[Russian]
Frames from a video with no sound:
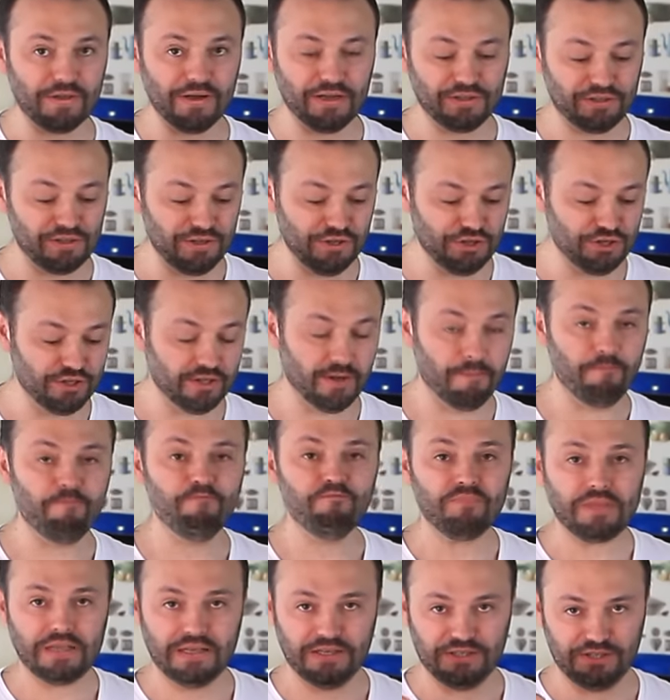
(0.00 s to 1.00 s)
Отлично.
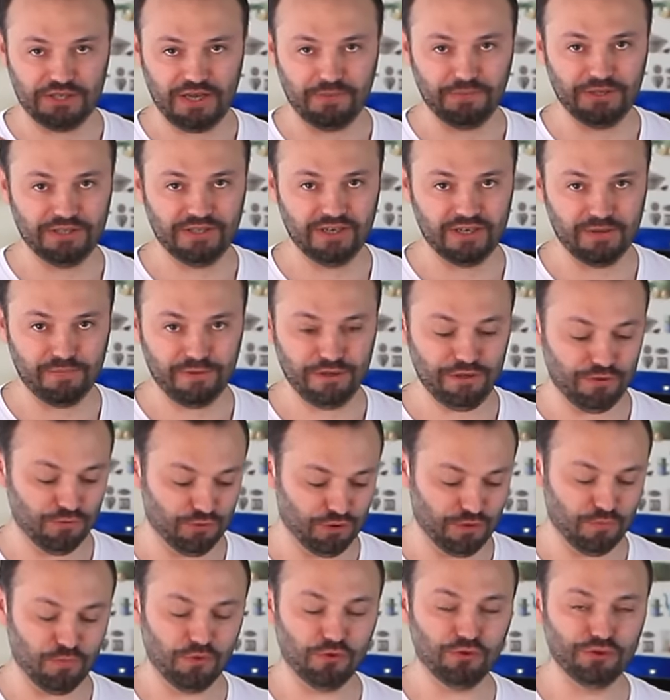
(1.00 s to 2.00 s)
Самые терапеги
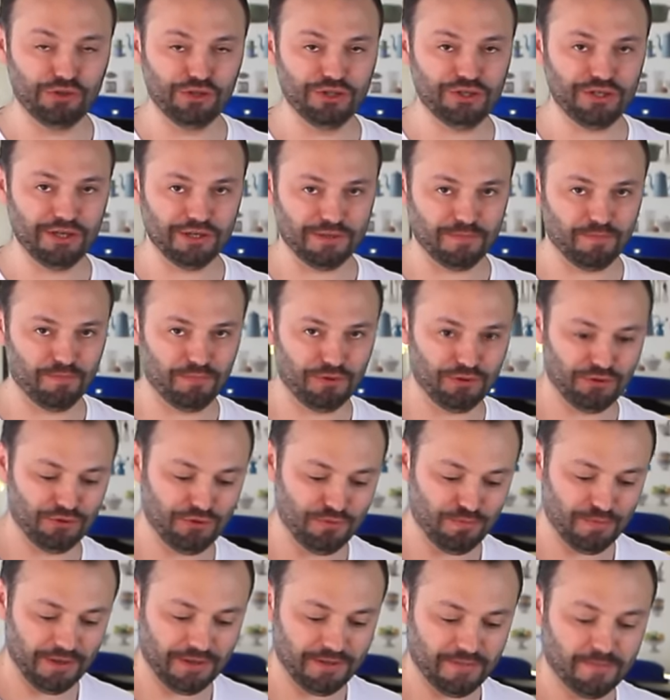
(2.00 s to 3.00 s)
уже могут сейчас
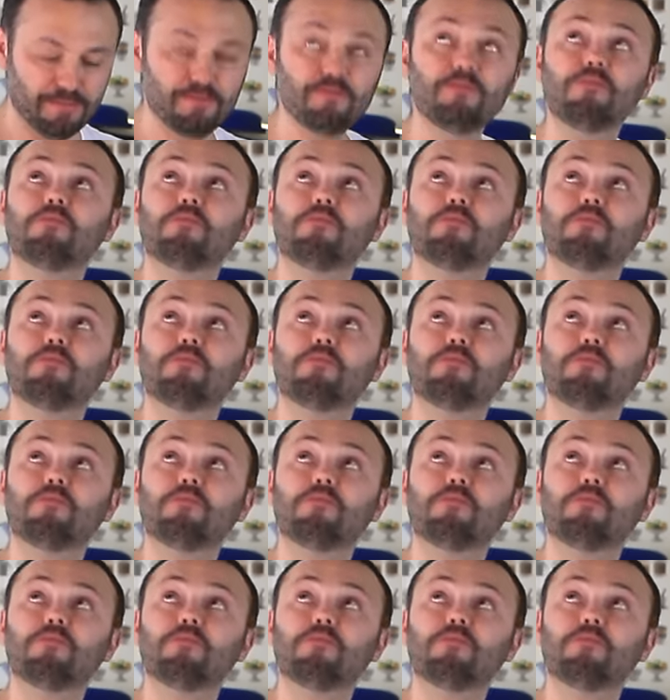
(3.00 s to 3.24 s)
приступать.